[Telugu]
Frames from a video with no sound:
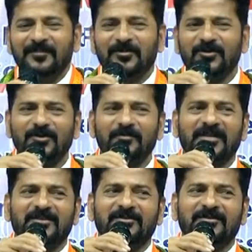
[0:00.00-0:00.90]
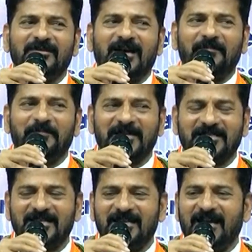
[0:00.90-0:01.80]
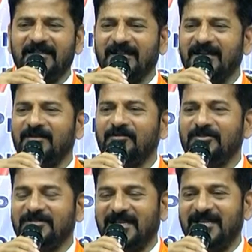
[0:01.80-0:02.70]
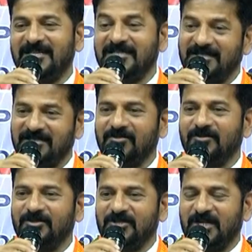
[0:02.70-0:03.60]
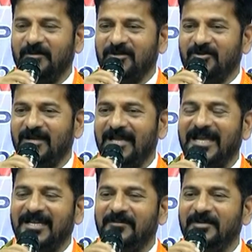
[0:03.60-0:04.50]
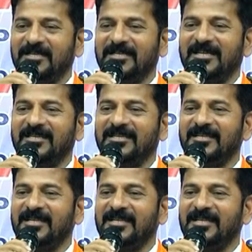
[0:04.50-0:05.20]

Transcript: ఇప్పుడు మీరు ఆ ప్రశ్న అంతకంటే ముందు జరిగిన చర్చను కూడా దృష్టిలో పెట్టుకోవాలి ఆయన ఏమంటాడంటే